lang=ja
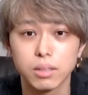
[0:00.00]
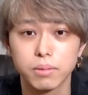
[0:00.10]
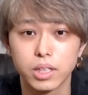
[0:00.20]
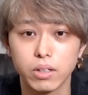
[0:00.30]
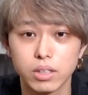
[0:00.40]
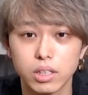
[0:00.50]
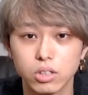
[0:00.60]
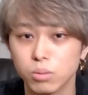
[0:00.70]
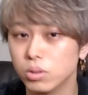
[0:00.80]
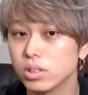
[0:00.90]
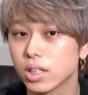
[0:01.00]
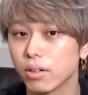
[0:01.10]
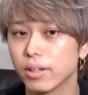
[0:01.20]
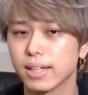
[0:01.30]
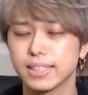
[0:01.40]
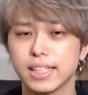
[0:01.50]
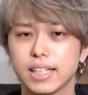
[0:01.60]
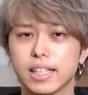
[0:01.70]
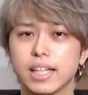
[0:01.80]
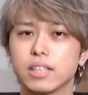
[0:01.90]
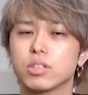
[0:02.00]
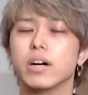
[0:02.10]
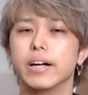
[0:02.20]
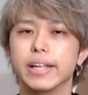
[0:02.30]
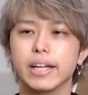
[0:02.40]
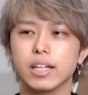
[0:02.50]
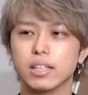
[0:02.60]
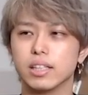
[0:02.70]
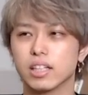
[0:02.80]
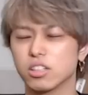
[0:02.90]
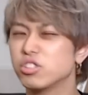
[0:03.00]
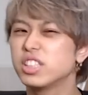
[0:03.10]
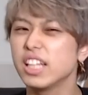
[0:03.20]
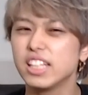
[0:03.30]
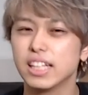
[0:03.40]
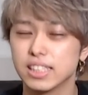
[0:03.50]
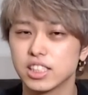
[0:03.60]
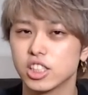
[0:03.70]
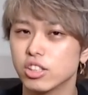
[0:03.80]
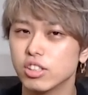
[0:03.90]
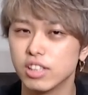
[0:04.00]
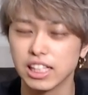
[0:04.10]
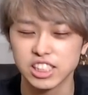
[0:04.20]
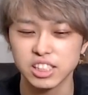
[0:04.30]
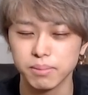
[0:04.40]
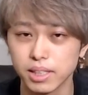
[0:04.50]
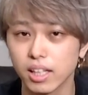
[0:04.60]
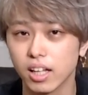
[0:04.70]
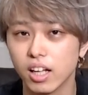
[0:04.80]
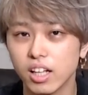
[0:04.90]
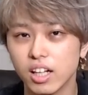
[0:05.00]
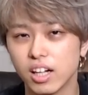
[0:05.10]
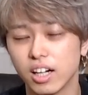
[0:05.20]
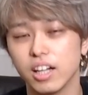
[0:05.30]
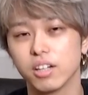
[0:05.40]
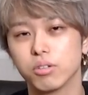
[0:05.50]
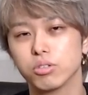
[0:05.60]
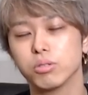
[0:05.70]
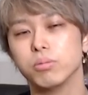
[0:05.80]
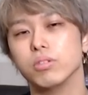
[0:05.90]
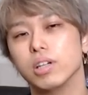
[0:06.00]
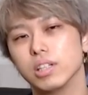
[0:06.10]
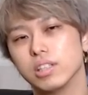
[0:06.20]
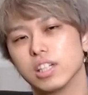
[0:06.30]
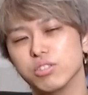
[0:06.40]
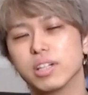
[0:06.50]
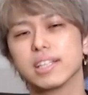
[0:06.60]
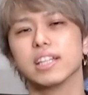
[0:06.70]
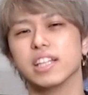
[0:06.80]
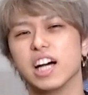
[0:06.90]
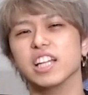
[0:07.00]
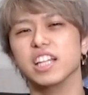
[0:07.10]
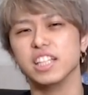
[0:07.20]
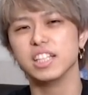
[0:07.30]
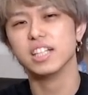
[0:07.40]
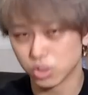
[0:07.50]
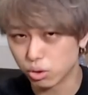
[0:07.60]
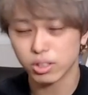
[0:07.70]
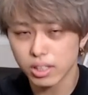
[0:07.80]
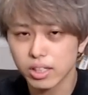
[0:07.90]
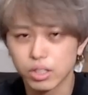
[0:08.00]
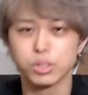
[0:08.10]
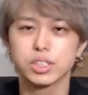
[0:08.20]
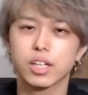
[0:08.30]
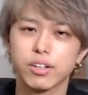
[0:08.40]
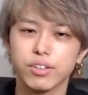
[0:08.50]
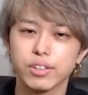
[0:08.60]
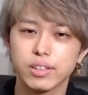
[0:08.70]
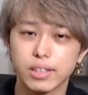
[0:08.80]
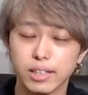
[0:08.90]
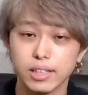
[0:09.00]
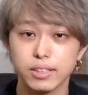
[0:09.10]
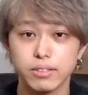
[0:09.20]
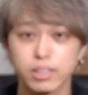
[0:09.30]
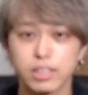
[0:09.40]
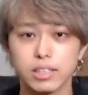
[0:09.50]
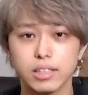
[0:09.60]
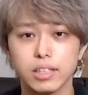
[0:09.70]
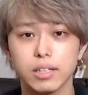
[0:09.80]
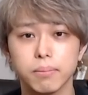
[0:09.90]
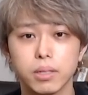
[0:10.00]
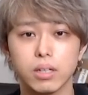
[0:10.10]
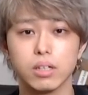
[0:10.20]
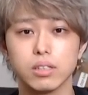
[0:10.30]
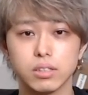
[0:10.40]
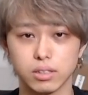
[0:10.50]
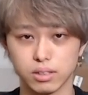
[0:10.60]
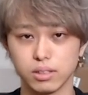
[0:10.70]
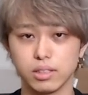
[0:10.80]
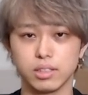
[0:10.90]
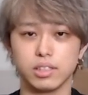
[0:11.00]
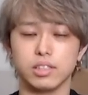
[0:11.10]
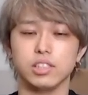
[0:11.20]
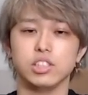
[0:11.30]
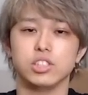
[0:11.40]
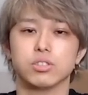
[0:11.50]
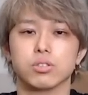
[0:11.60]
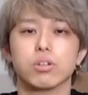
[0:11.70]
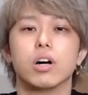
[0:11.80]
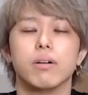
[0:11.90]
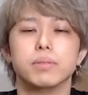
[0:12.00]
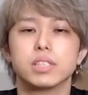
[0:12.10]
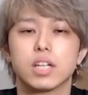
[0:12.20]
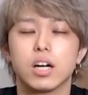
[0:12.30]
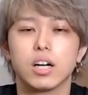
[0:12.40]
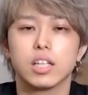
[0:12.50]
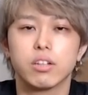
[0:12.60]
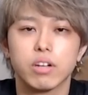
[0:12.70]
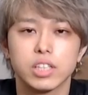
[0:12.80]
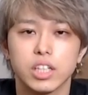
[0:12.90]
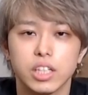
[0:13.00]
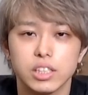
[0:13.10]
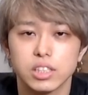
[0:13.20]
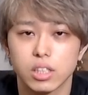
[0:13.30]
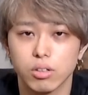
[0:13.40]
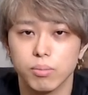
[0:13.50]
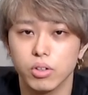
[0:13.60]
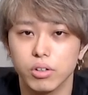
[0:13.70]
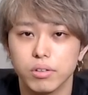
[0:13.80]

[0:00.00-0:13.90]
分変わんないと思うんですけど、なんか整形とかはねなんか癖になっちゃうらしいみたいな、はい、こともなんか言われたんで、姉にそこだけは気をつけろよって、はい、言われたんで、まあ変にイチローとかは別に考えてるわけではないんですけども、